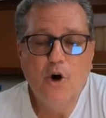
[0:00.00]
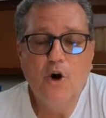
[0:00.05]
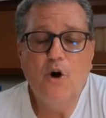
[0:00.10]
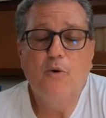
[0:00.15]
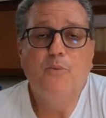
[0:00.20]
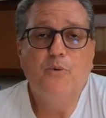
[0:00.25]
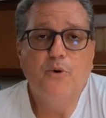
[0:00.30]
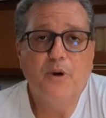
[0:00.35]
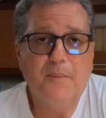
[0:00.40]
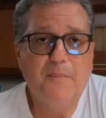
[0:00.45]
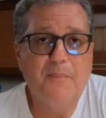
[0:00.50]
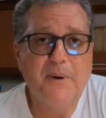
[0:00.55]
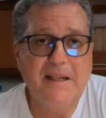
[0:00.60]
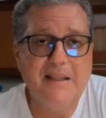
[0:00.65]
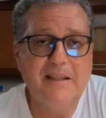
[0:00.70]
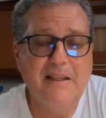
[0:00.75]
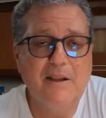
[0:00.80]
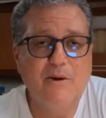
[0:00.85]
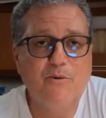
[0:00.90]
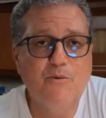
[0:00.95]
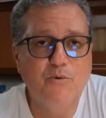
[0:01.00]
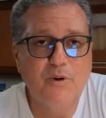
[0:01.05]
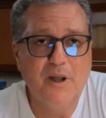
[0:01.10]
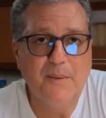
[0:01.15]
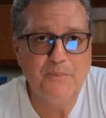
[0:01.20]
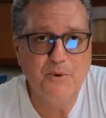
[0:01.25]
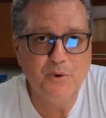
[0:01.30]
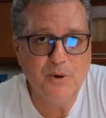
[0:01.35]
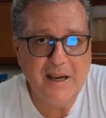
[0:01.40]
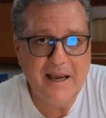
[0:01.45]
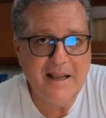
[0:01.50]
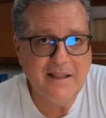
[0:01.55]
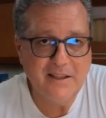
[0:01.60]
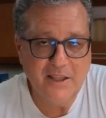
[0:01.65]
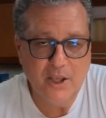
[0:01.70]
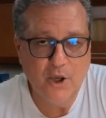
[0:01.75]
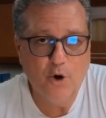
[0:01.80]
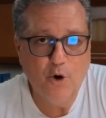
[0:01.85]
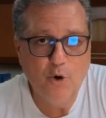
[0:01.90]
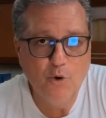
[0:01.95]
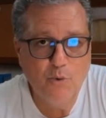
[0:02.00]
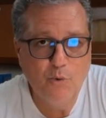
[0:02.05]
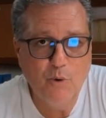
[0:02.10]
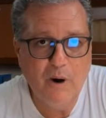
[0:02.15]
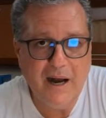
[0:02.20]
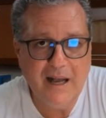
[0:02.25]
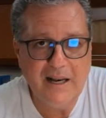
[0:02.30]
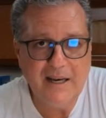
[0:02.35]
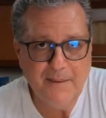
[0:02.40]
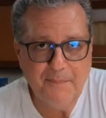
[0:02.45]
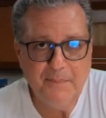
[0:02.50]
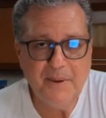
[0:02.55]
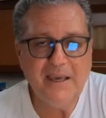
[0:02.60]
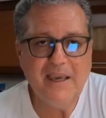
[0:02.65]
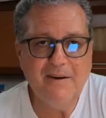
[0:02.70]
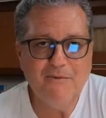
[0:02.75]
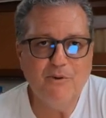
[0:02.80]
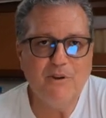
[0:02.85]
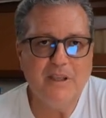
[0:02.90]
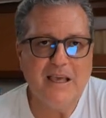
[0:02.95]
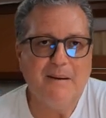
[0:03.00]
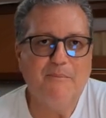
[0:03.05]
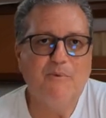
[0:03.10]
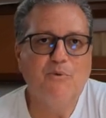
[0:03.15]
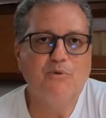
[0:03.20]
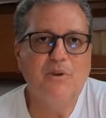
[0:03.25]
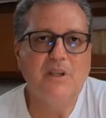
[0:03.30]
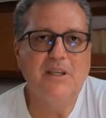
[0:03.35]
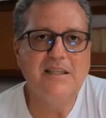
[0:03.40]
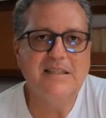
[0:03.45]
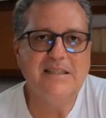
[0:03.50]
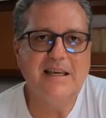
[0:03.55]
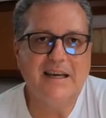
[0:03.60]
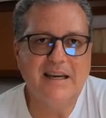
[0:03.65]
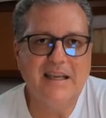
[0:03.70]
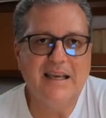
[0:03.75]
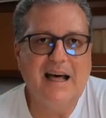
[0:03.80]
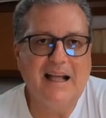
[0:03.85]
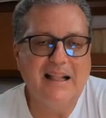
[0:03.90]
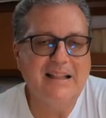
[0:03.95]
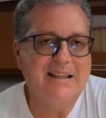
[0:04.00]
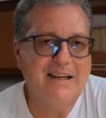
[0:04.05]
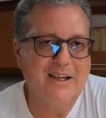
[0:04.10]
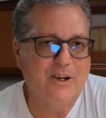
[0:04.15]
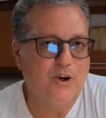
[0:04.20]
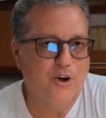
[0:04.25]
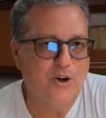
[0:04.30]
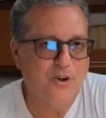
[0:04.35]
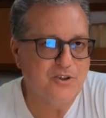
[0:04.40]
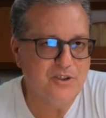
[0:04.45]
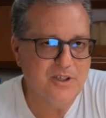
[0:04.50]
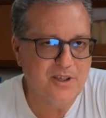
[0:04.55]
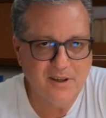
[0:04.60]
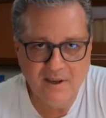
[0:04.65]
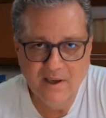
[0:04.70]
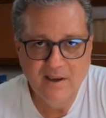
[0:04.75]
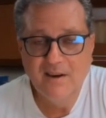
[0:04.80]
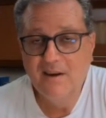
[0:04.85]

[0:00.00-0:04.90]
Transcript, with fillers: oppure prendere una più grande o uguale perché vogliamo utilizzare altre cose.